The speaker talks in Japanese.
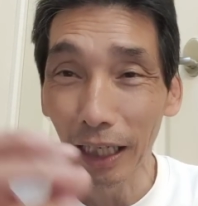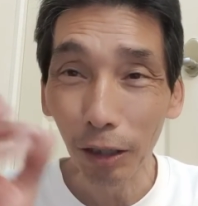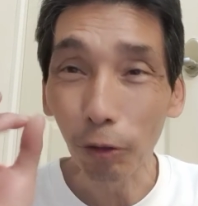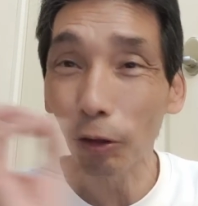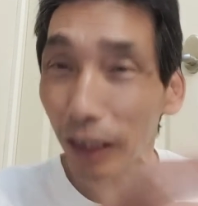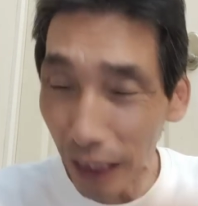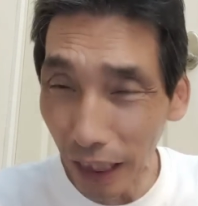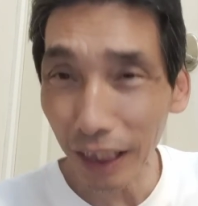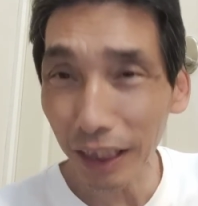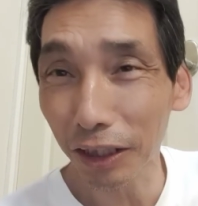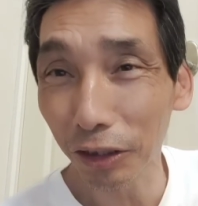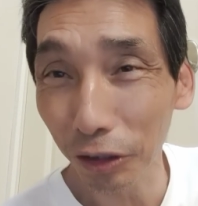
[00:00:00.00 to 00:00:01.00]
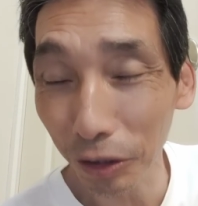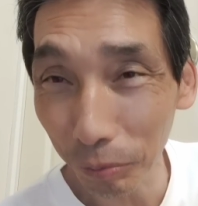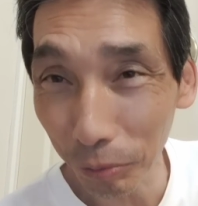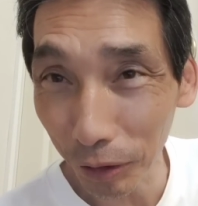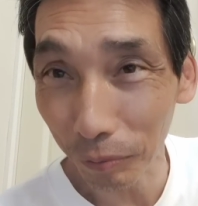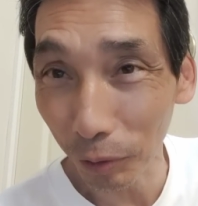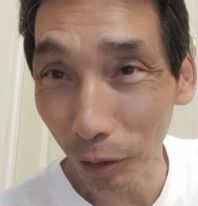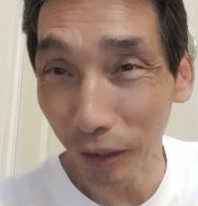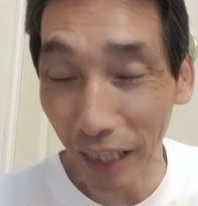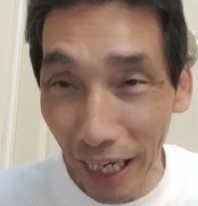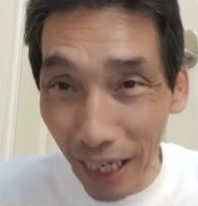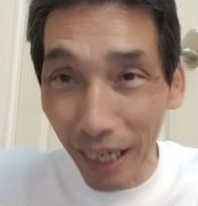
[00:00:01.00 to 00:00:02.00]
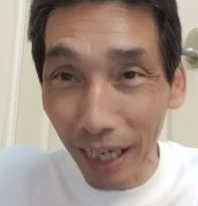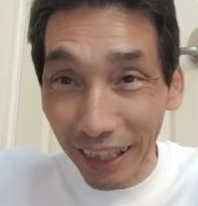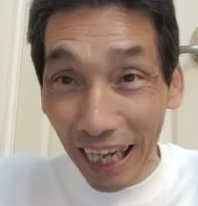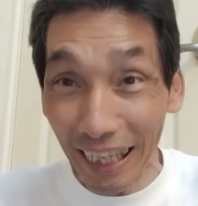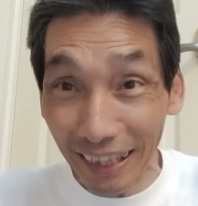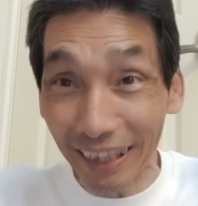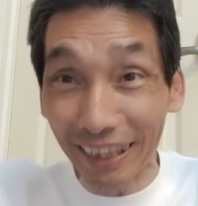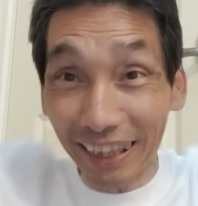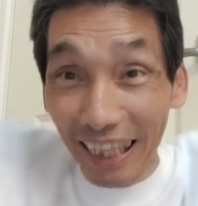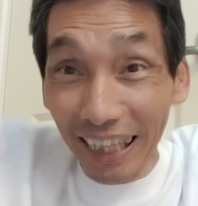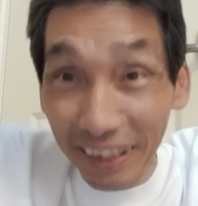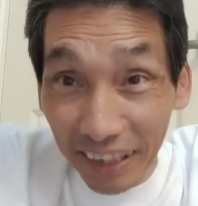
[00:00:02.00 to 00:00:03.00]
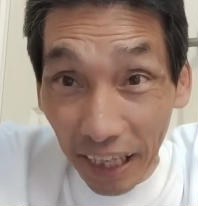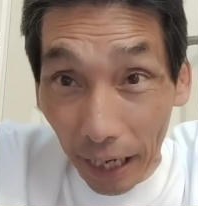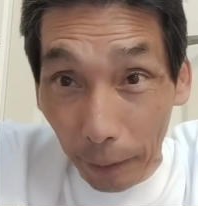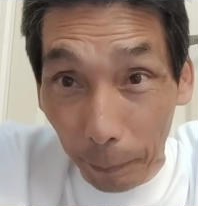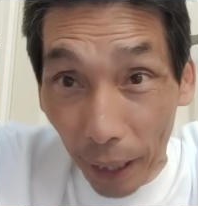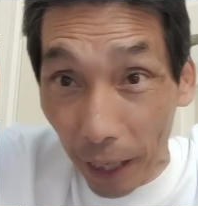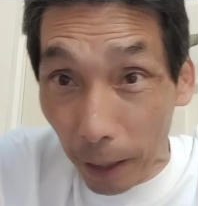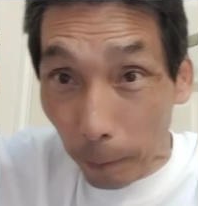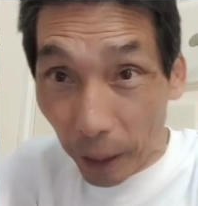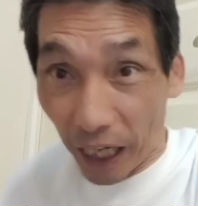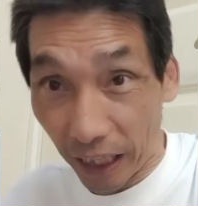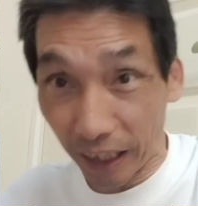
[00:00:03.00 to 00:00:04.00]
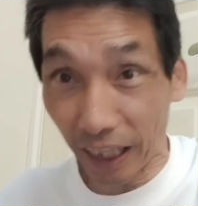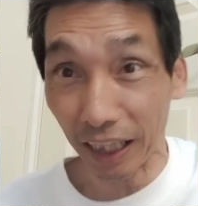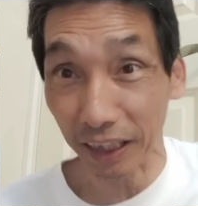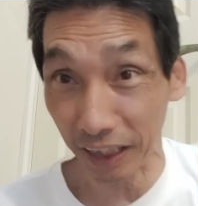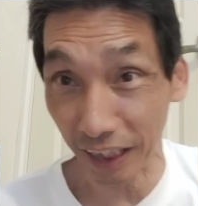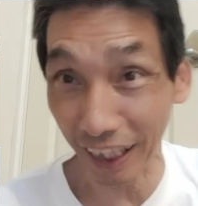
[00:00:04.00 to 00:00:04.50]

これだけで十分、もうね、やっったぜ、ベイビーって感じ。